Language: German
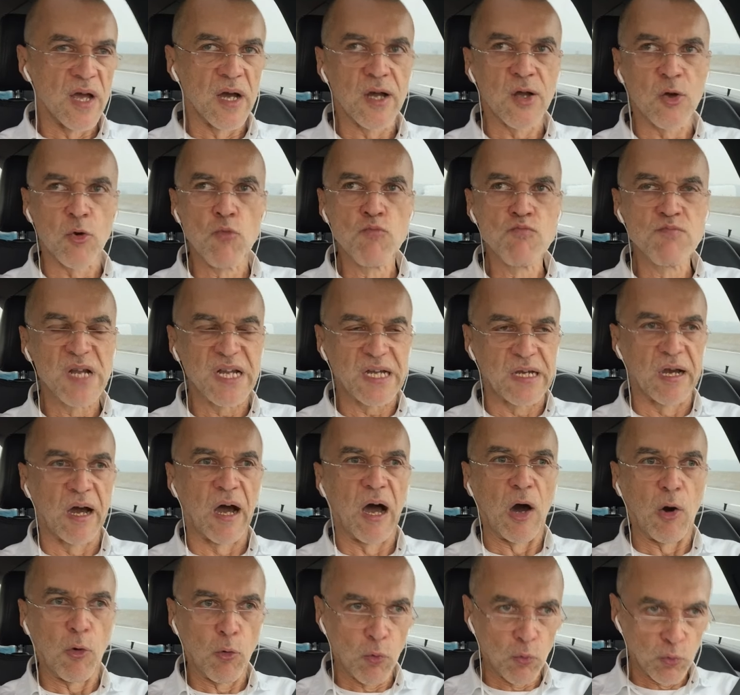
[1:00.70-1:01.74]

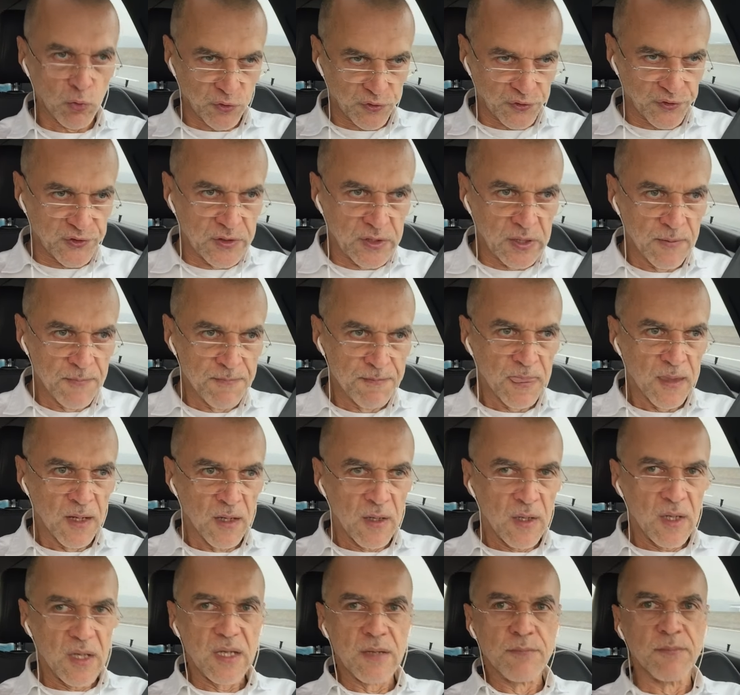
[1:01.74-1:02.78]
herumkaust.
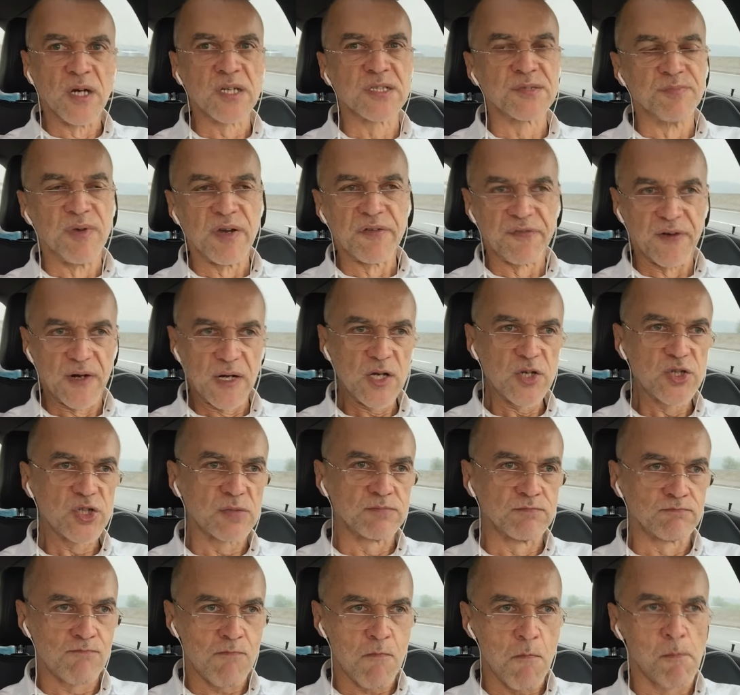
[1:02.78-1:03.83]
Ich mache es mal falsch.
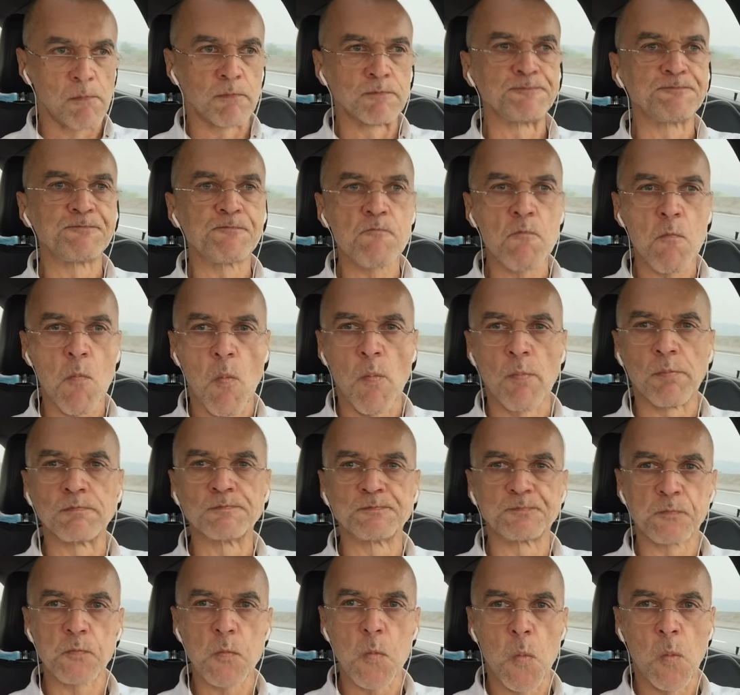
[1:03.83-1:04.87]
Mm,
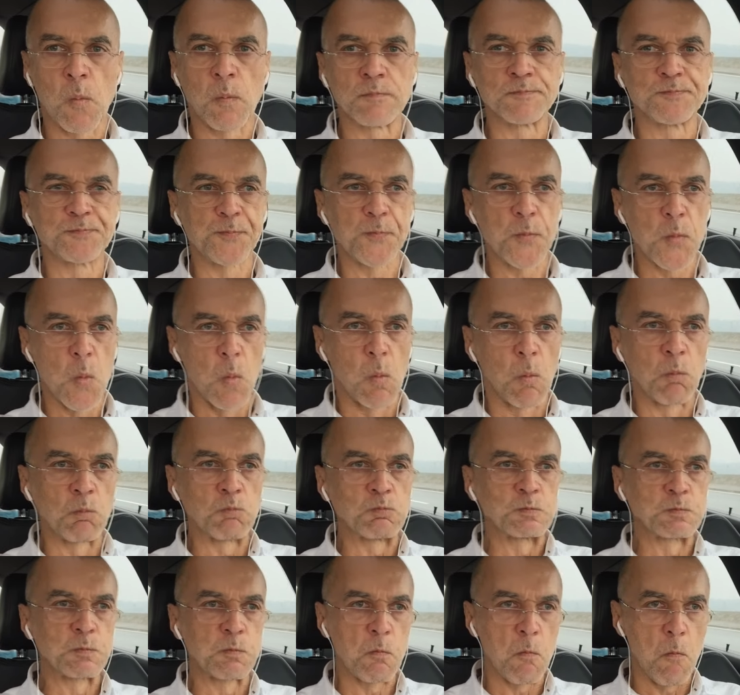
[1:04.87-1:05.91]

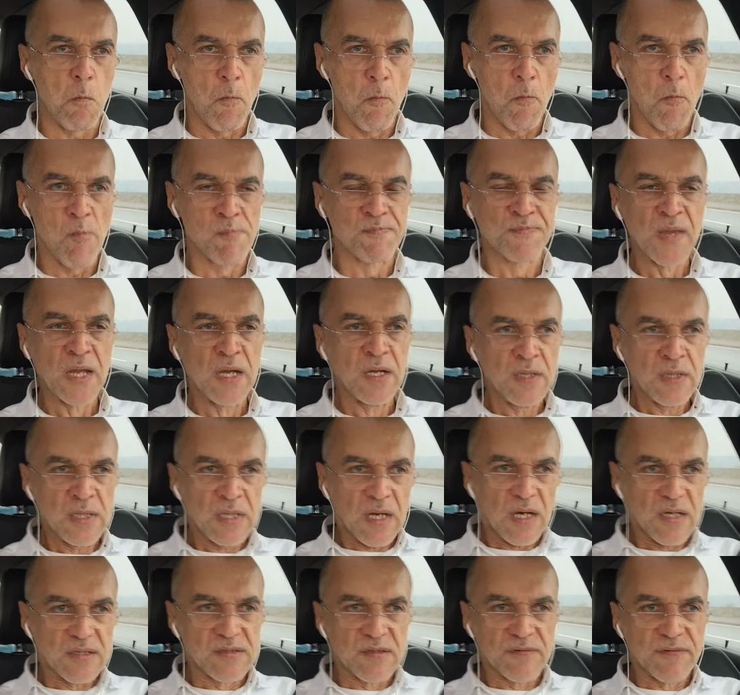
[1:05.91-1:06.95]
mm, mm,
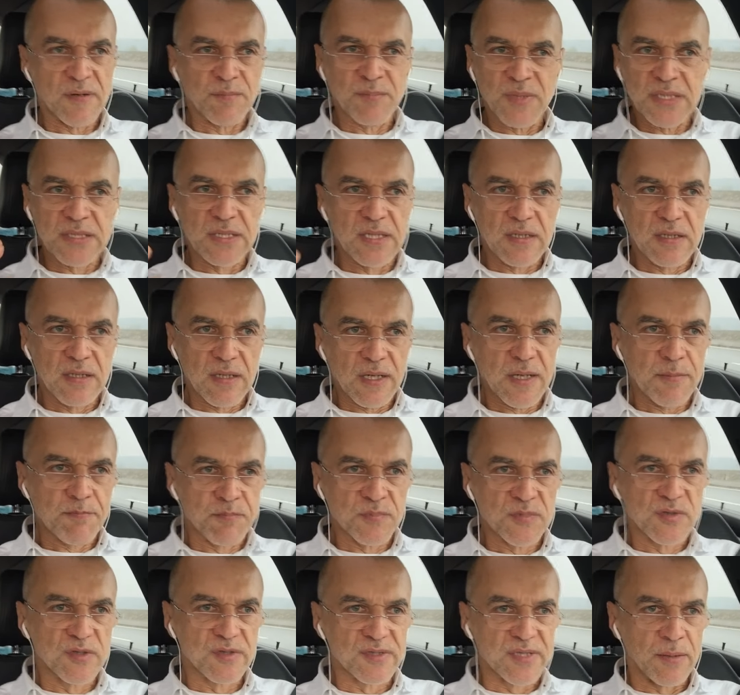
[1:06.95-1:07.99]
also wenn man die
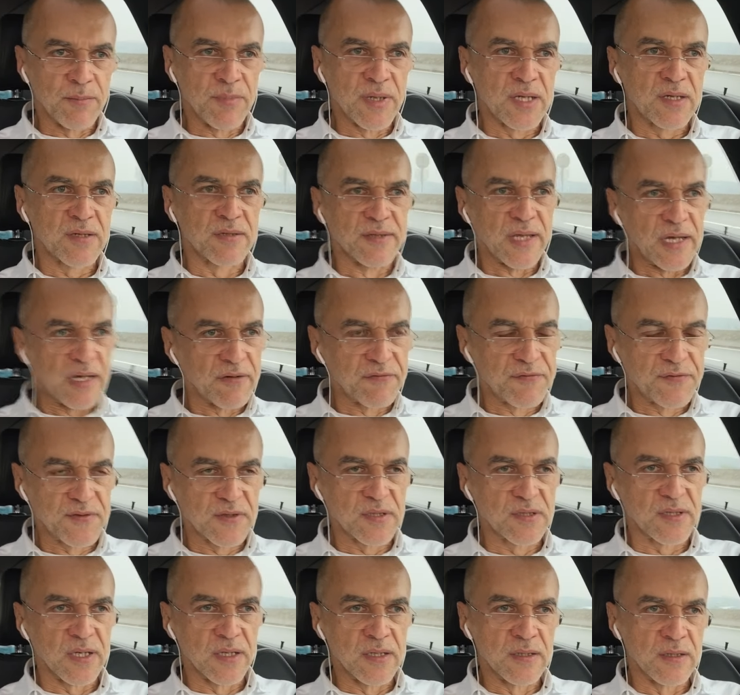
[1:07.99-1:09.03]
Lippen
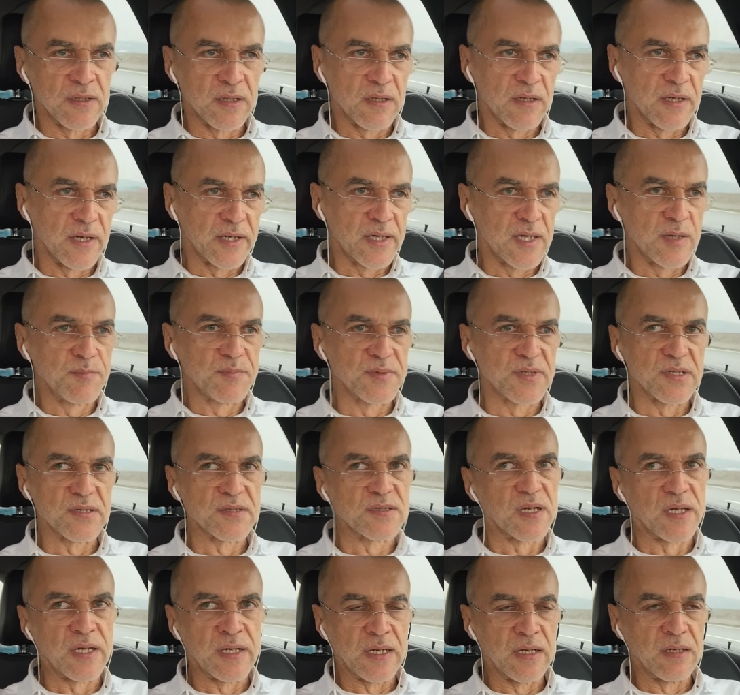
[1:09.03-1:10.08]
zusammenkneift, dann ergibt
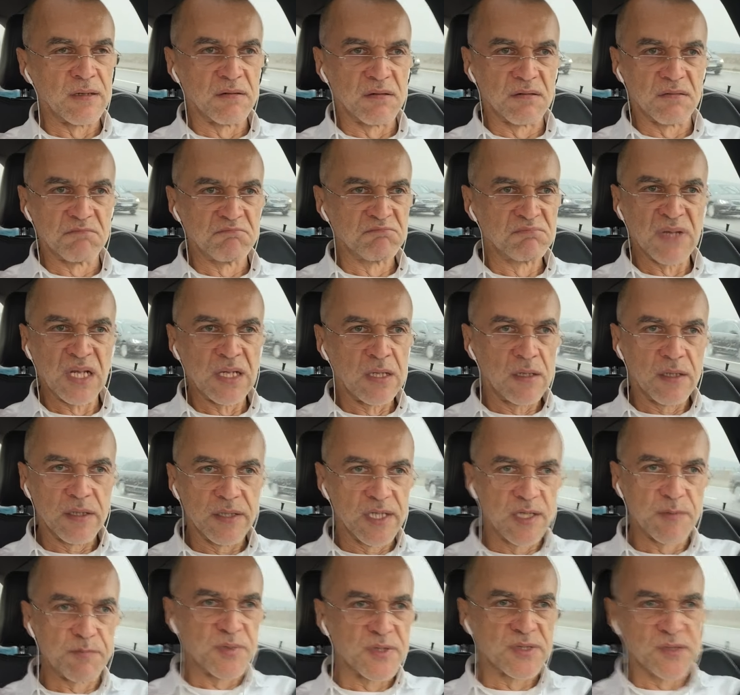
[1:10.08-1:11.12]
es einen
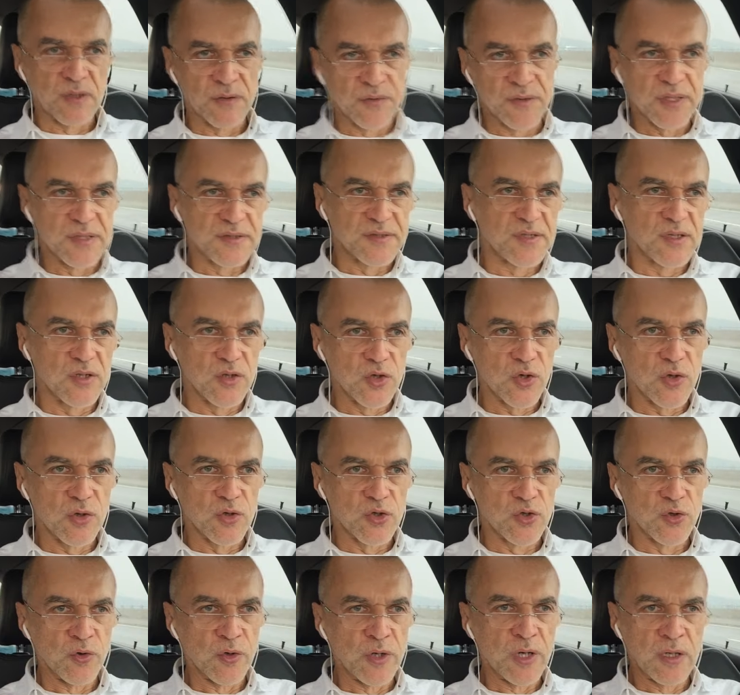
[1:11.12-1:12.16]
nicht besonders
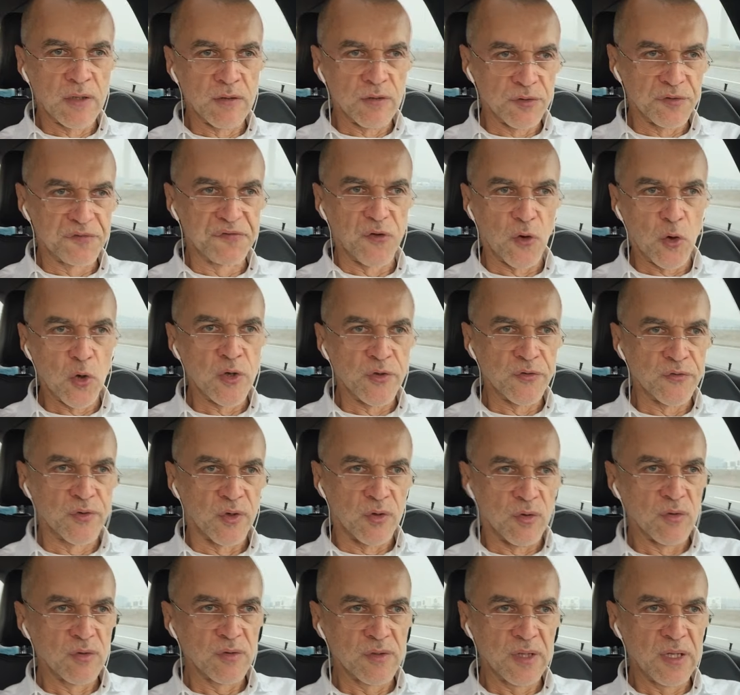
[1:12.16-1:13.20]
schönen und vollen
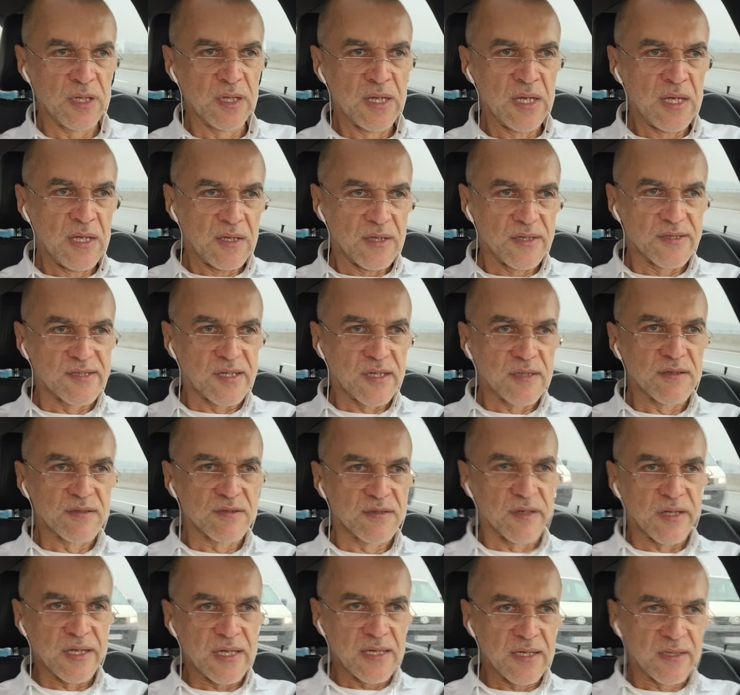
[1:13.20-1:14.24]
Ton. Es geht
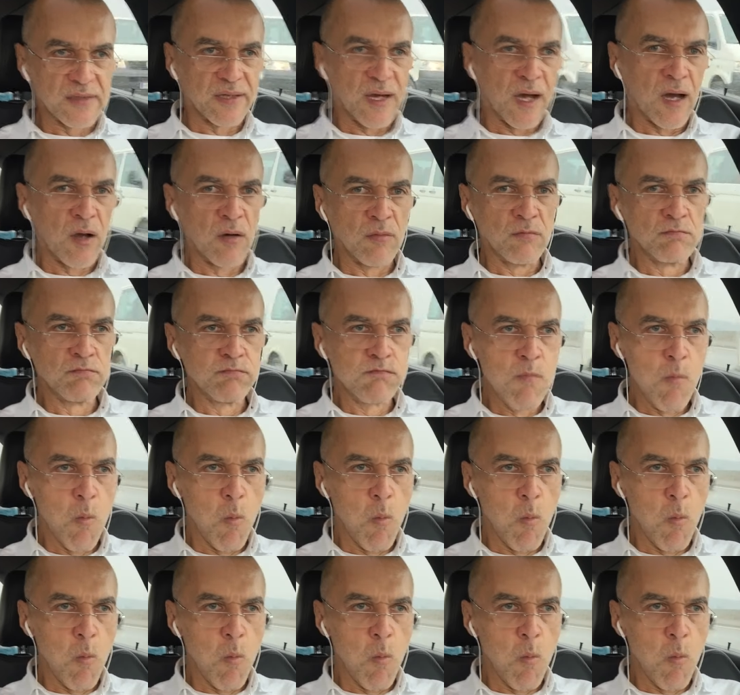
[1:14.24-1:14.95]
also eher darum,